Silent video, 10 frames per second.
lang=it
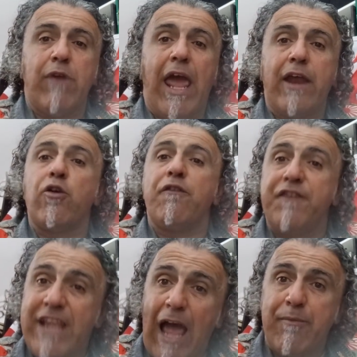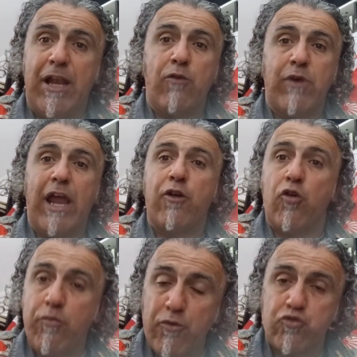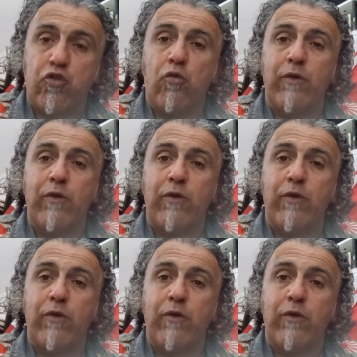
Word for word: un aereo affidabile, un aereo robusto,